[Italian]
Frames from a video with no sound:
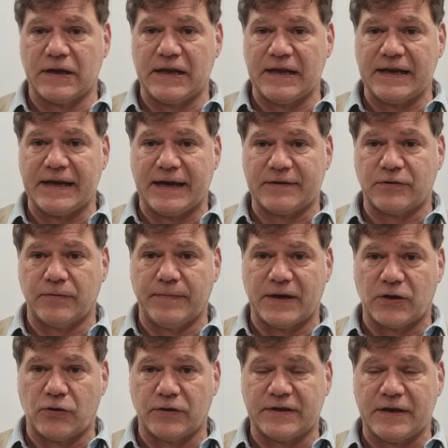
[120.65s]
delegato
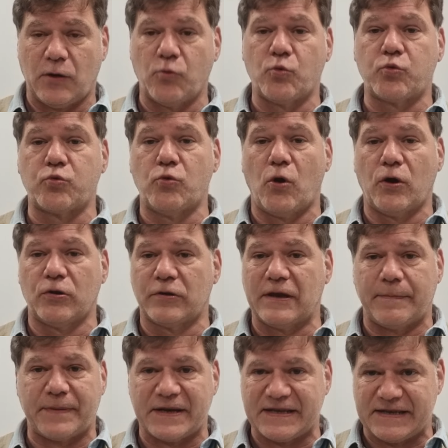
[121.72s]
Marotta, un ruolo
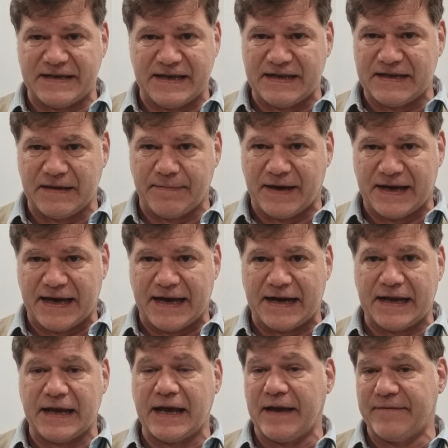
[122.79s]
da presidente
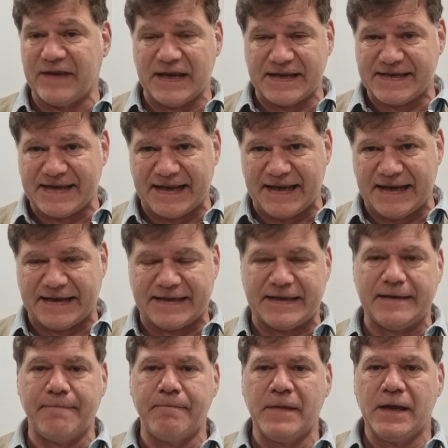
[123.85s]
magari Javier
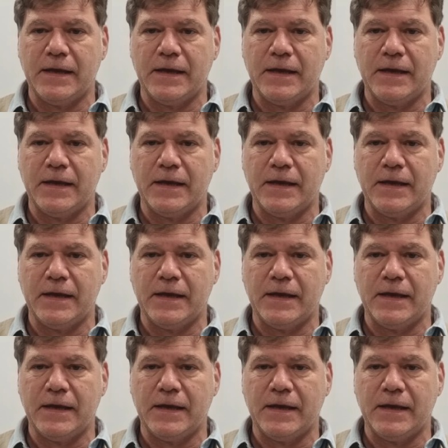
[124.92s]
Zanetti.